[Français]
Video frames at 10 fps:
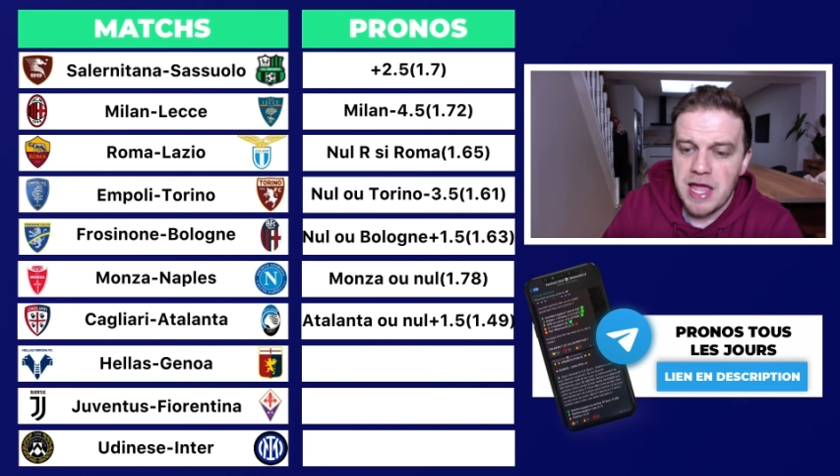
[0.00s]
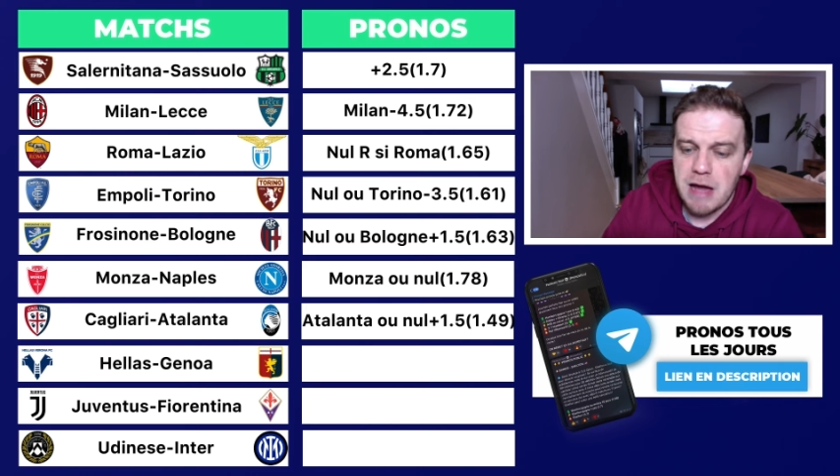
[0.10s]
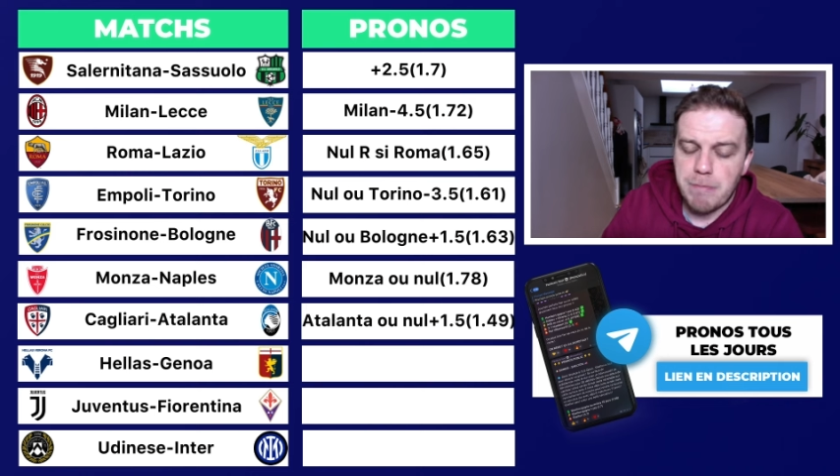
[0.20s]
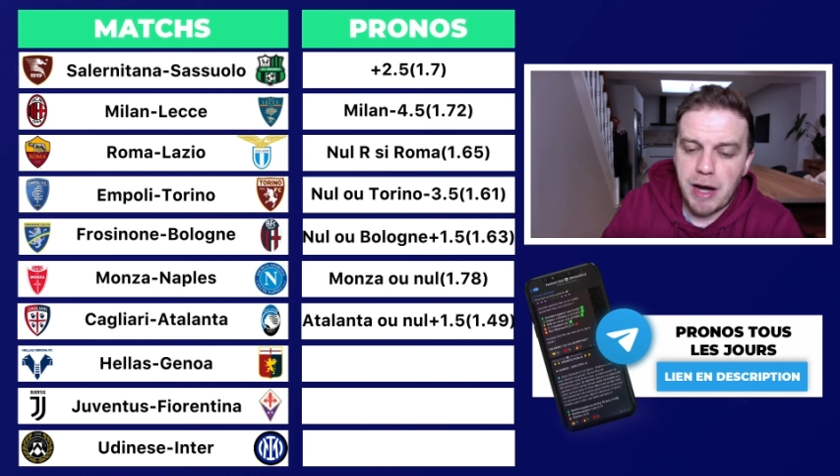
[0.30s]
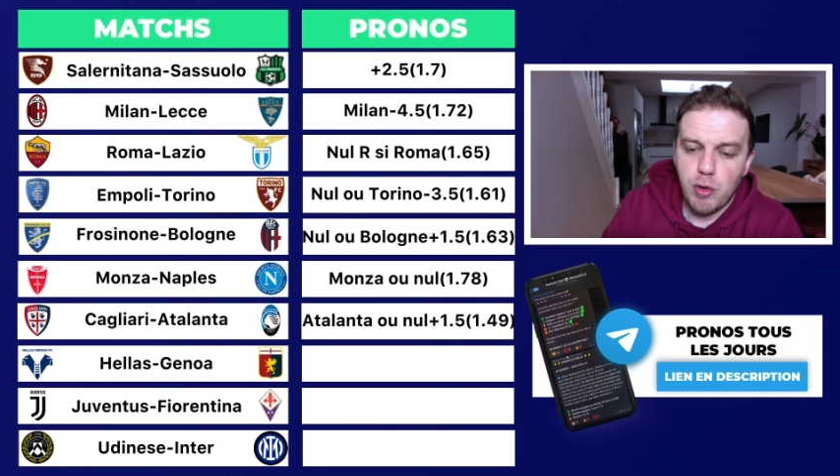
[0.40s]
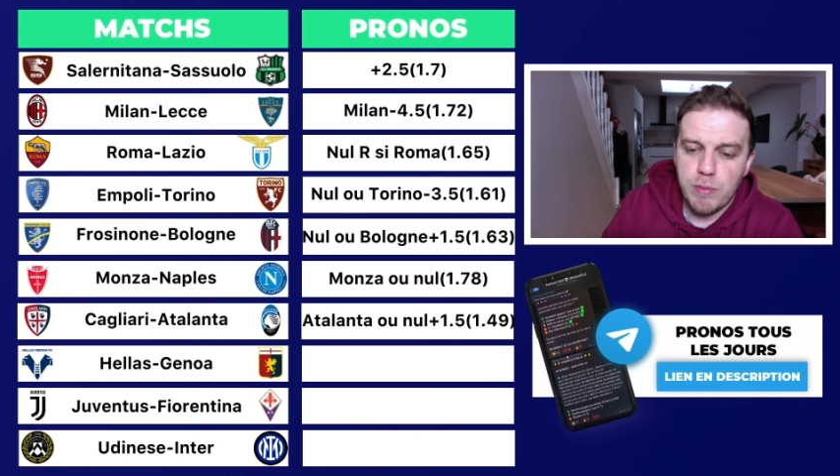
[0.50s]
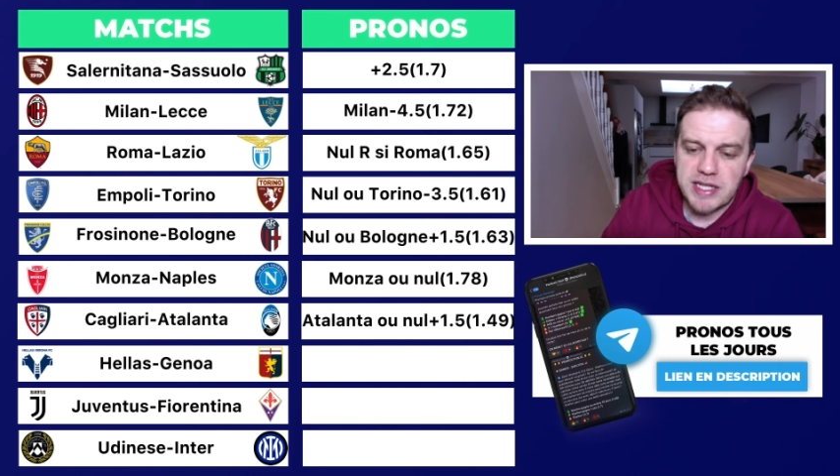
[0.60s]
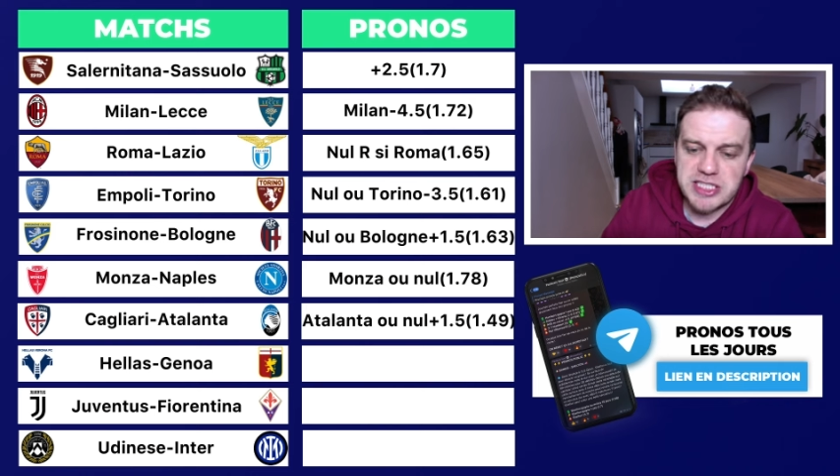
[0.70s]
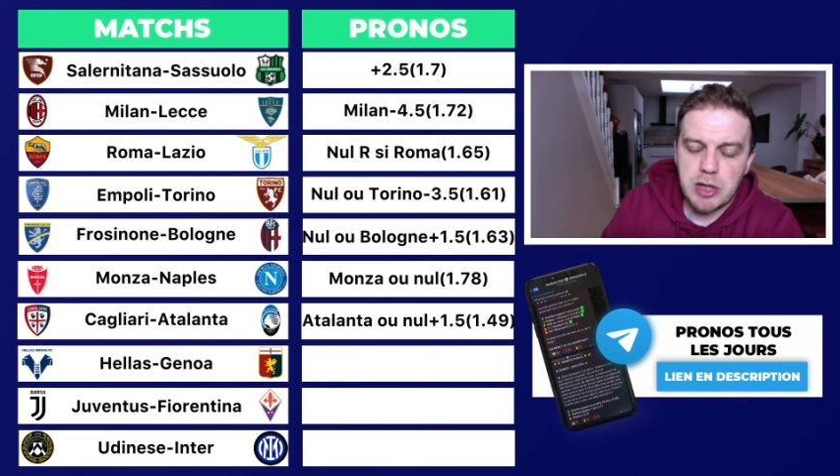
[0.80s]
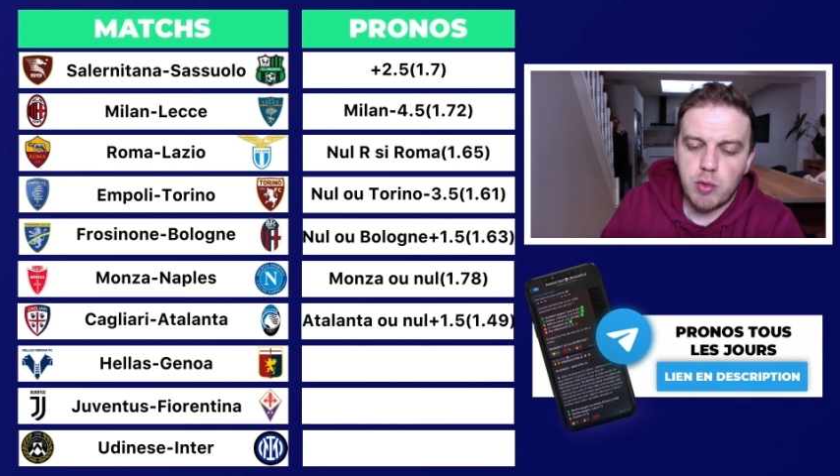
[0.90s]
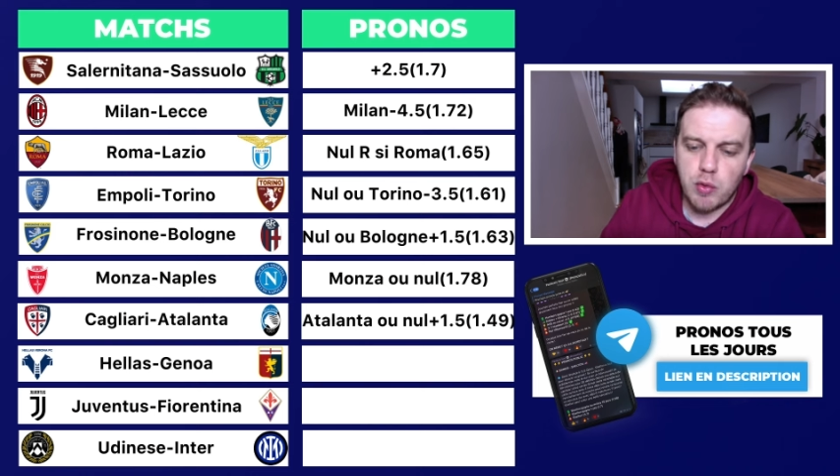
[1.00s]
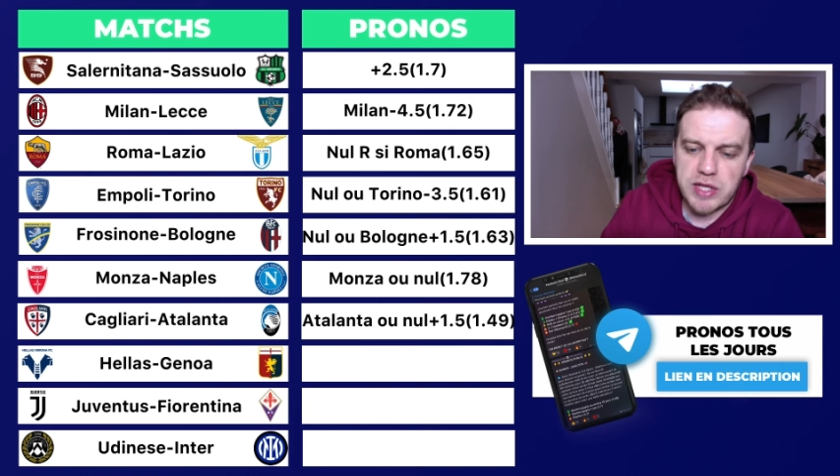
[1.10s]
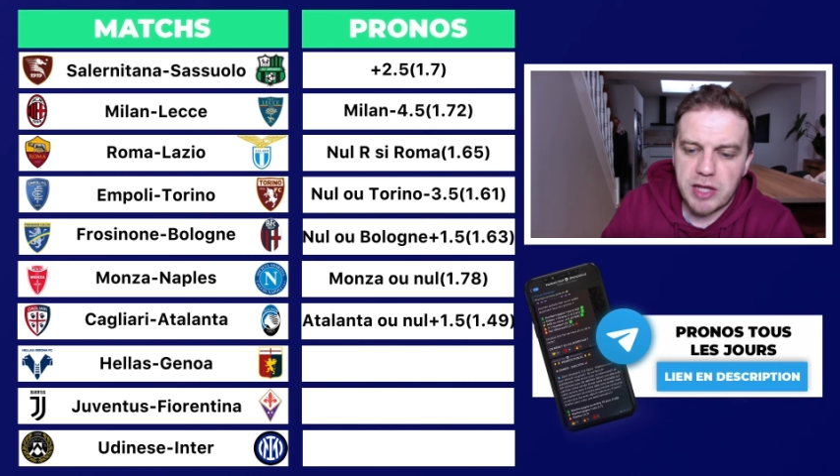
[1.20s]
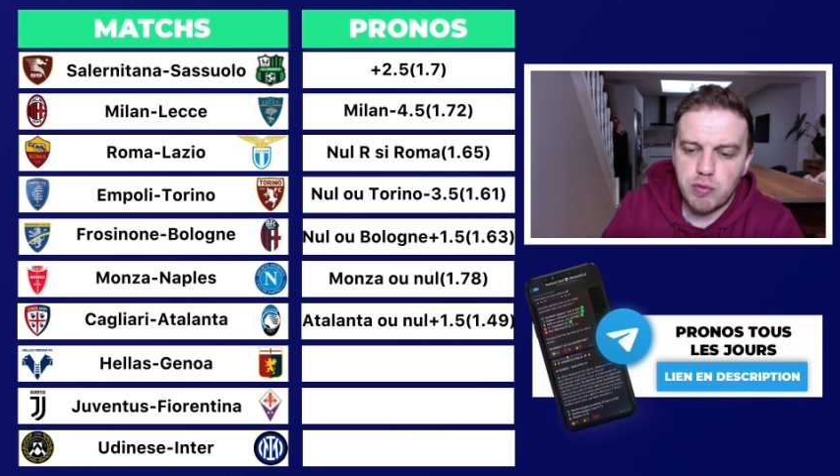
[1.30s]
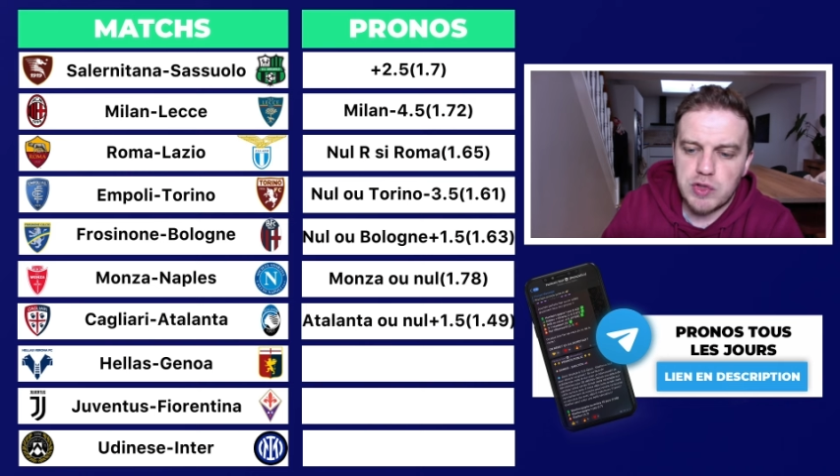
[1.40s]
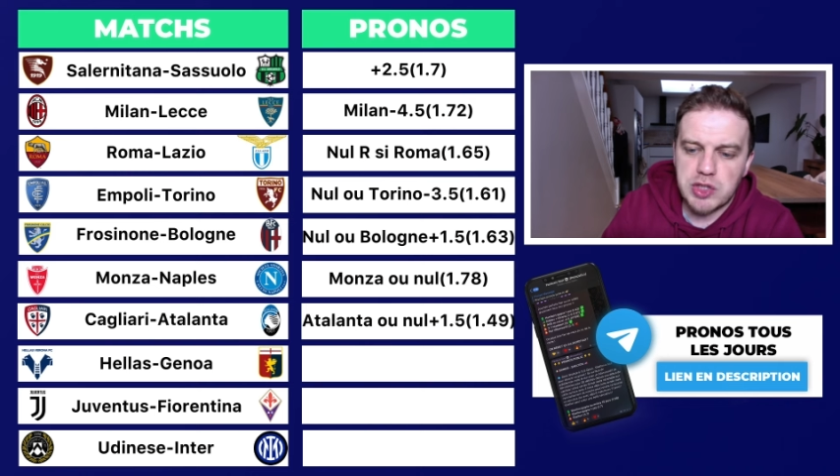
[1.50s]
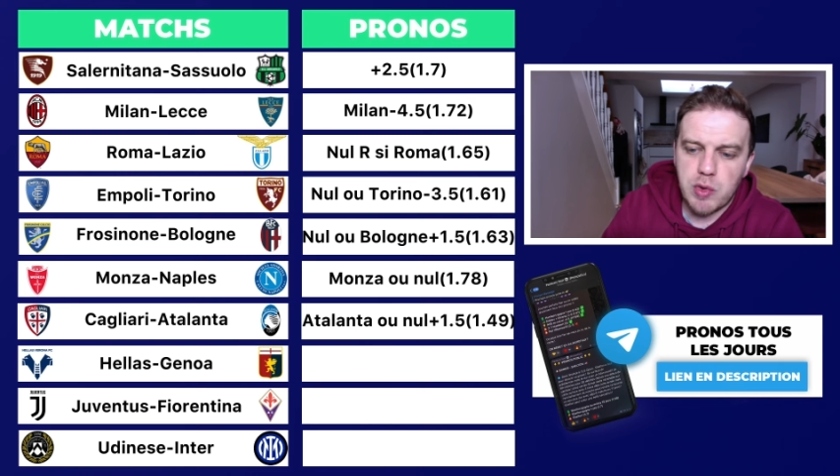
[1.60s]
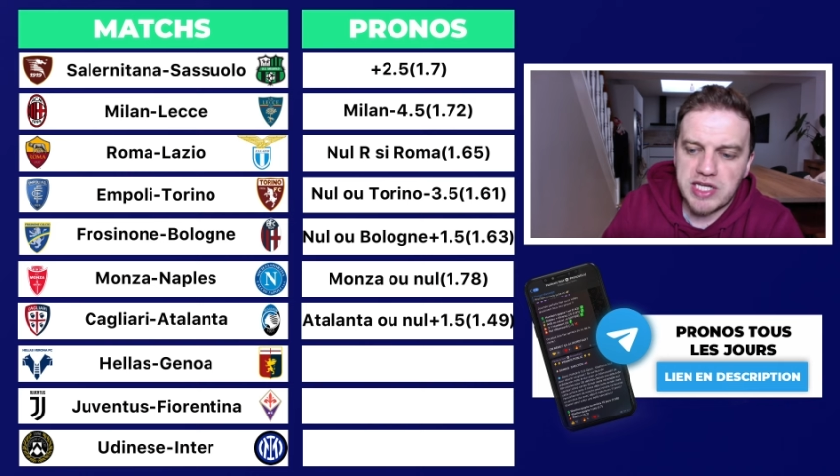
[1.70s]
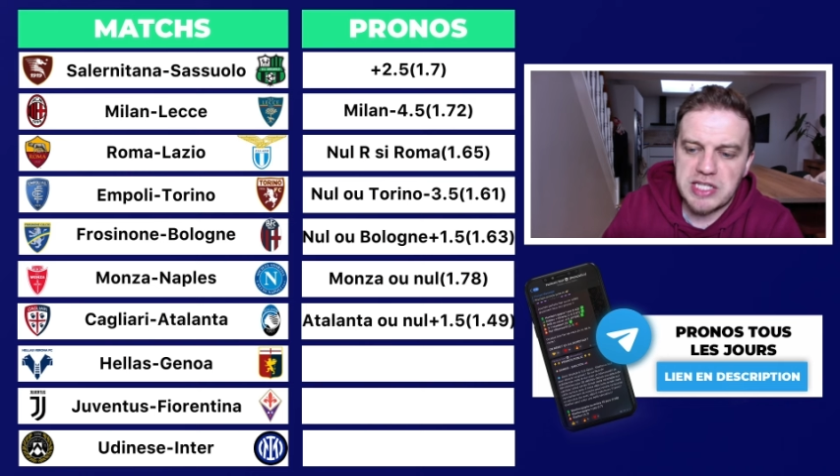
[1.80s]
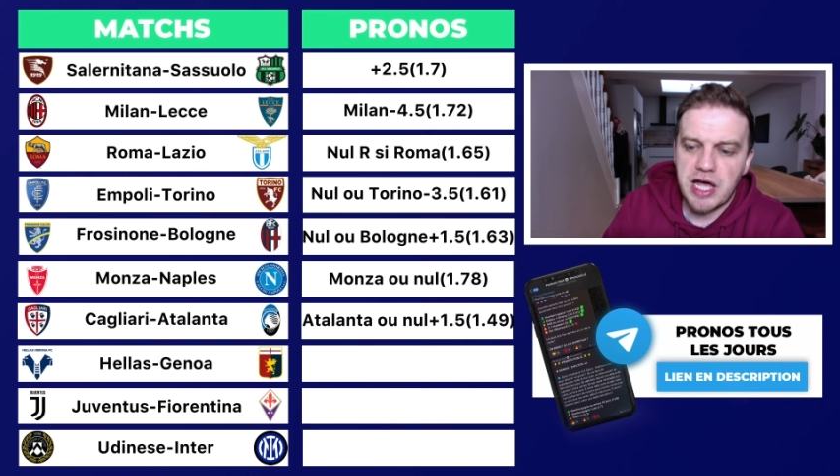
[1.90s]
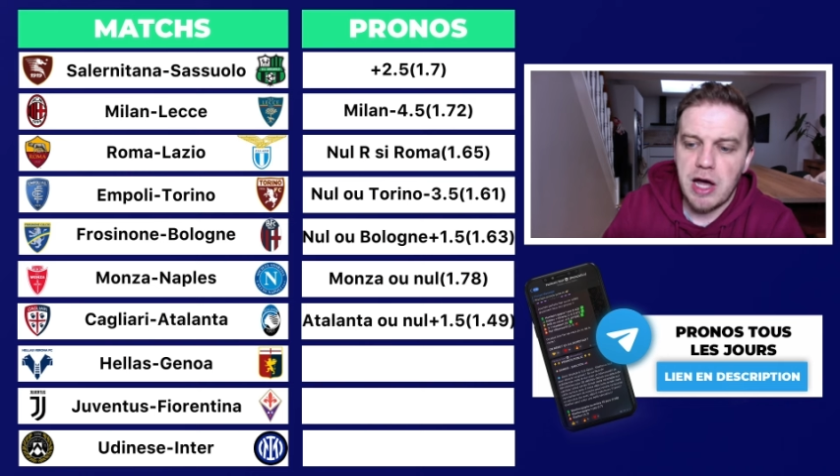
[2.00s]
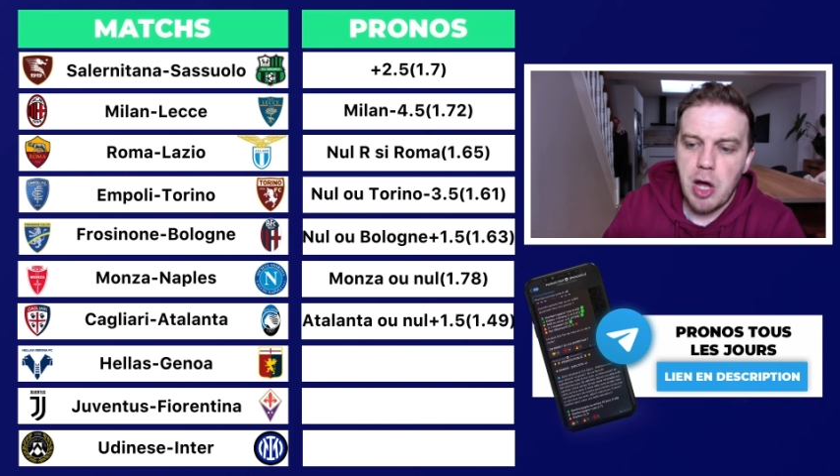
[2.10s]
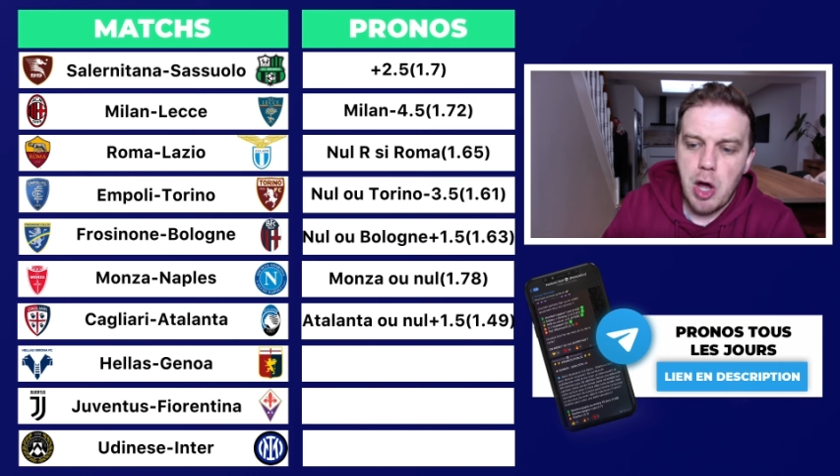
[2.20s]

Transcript: par le maintien, au contraire du Genoa qui n'a